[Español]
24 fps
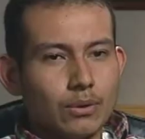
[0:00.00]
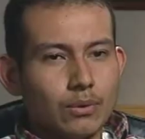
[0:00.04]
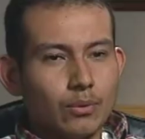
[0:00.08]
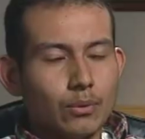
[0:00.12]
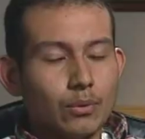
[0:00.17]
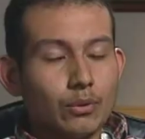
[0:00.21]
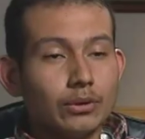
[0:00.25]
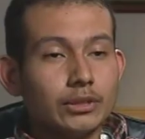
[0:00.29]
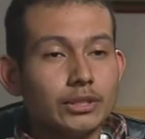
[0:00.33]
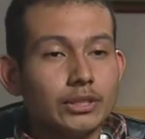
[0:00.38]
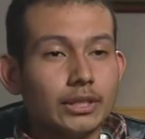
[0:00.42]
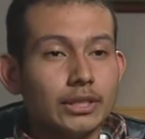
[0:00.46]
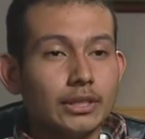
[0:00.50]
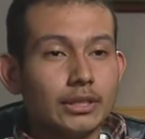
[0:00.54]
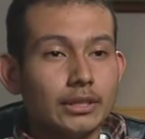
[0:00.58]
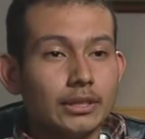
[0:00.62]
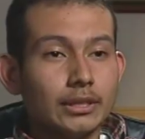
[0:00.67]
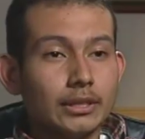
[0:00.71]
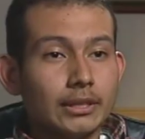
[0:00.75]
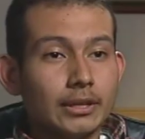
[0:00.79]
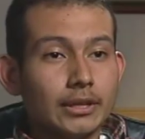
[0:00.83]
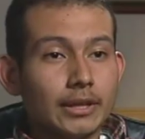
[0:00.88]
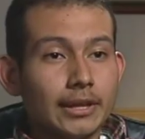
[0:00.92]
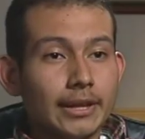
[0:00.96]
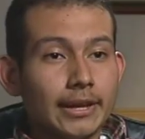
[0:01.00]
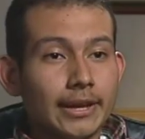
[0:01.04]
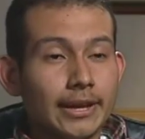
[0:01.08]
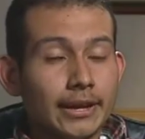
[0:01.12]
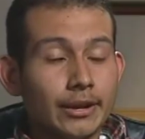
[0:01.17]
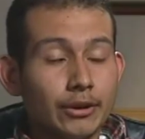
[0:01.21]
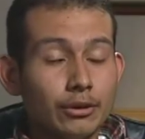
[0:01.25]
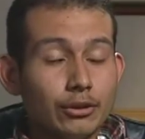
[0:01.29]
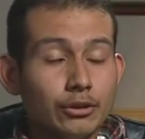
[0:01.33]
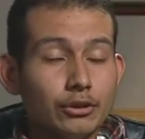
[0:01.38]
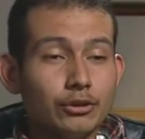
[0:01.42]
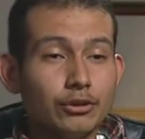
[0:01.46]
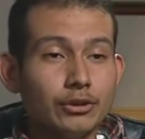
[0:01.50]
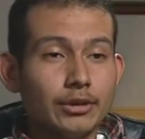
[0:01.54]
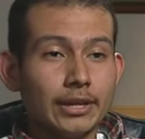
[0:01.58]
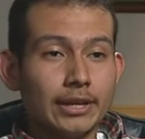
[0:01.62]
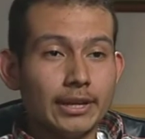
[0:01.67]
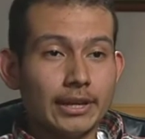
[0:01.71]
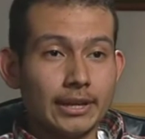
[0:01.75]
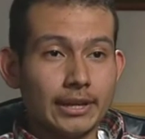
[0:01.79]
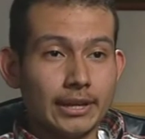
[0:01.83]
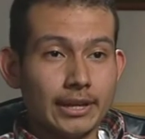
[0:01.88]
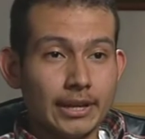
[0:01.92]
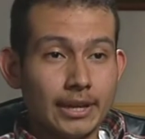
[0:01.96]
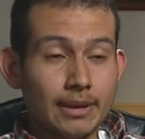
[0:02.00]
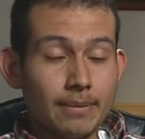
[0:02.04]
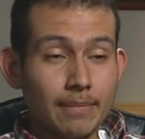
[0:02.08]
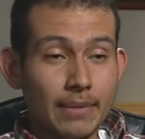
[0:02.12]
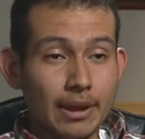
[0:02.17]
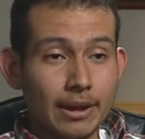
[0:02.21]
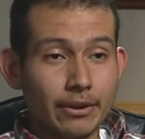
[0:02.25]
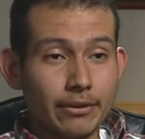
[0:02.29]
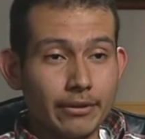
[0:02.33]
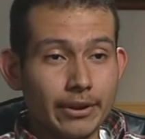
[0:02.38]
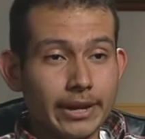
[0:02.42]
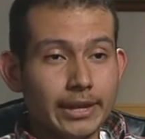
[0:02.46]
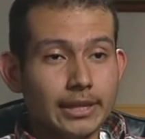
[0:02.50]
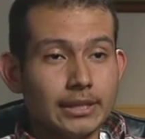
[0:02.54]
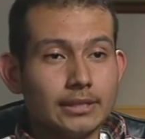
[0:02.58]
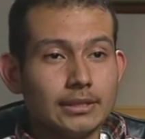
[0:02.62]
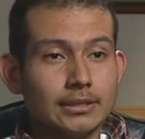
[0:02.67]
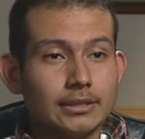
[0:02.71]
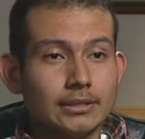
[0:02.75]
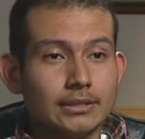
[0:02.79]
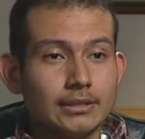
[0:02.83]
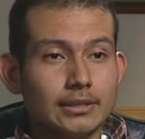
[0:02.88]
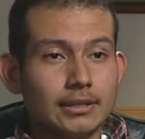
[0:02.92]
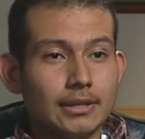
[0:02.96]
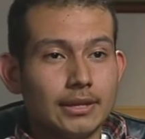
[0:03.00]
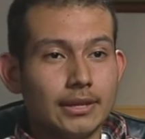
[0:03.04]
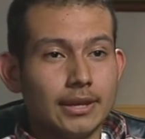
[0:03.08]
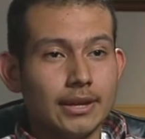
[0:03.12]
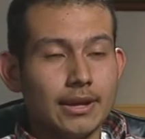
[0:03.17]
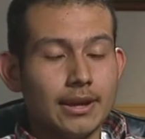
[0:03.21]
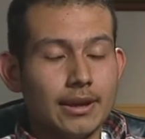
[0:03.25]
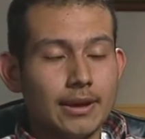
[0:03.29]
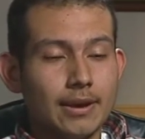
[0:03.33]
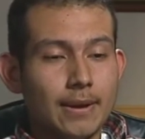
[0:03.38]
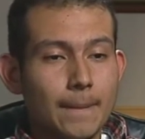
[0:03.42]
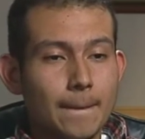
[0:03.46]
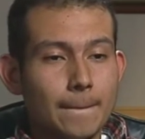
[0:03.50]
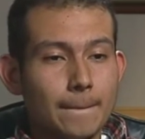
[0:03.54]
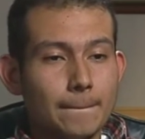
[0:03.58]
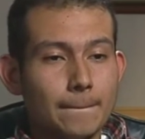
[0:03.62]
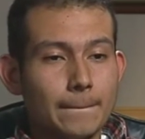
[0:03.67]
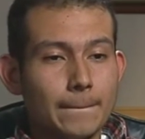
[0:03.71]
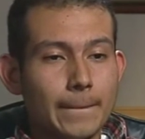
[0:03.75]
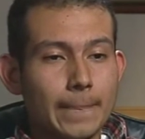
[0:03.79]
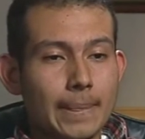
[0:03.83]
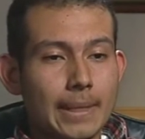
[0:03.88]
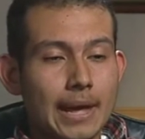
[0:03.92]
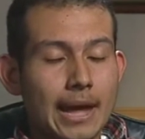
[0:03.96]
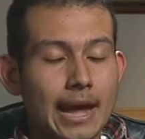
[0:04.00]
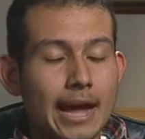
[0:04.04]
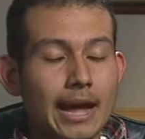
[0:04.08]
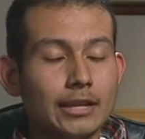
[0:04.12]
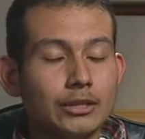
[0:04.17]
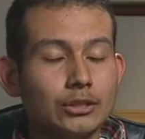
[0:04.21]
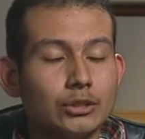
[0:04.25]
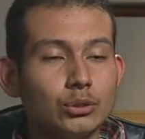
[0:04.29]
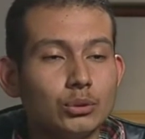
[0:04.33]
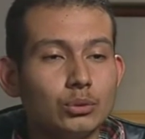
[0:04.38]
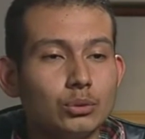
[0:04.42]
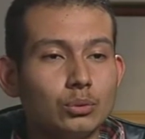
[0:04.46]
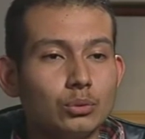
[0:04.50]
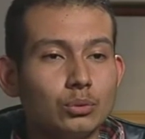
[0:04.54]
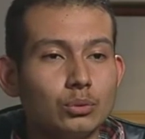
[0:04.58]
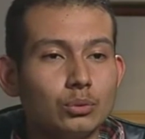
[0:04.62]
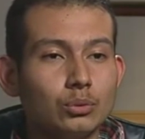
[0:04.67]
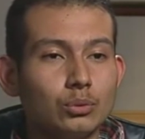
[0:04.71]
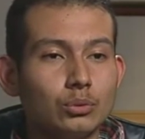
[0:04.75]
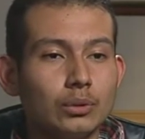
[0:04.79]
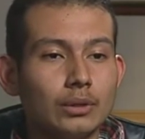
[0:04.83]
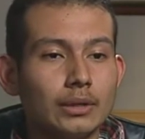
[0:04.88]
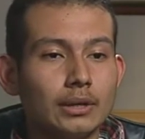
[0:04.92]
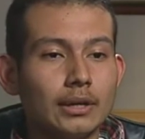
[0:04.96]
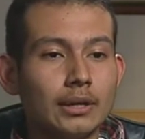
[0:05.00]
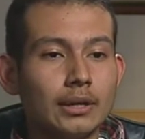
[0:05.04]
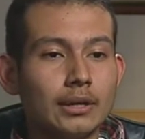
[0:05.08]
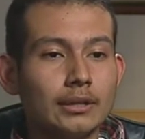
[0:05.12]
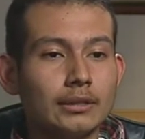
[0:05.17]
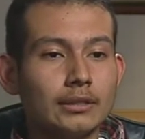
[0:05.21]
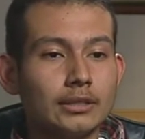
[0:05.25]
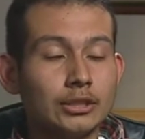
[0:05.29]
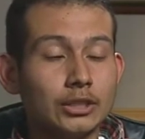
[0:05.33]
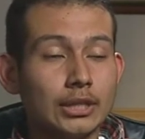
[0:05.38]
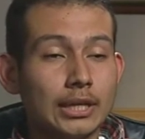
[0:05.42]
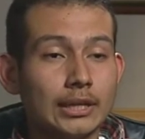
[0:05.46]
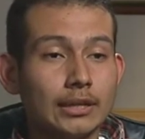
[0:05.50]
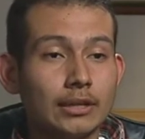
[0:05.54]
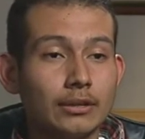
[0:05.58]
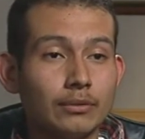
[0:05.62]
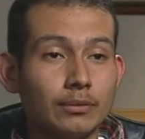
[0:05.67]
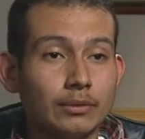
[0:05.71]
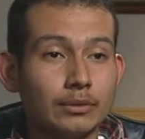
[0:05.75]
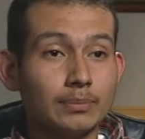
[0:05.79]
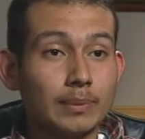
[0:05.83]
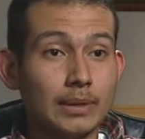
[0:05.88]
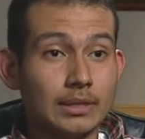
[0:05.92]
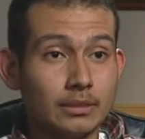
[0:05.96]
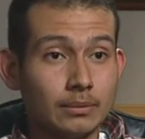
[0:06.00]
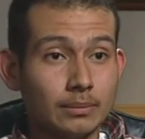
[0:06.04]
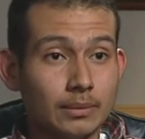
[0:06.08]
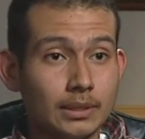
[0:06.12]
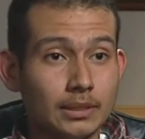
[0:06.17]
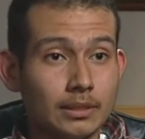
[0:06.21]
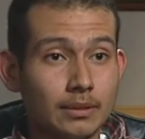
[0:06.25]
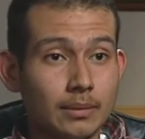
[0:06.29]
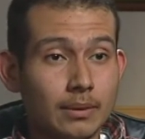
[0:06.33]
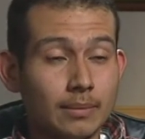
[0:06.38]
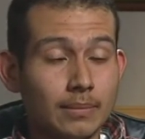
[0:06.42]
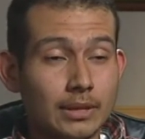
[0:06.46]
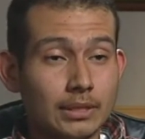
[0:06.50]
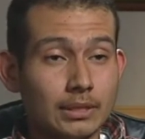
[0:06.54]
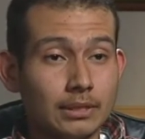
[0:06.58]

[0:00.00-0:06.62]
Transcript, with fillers: Bueno, para seguir teniendo buenas notas, em, tuve que hacerme responsable de mis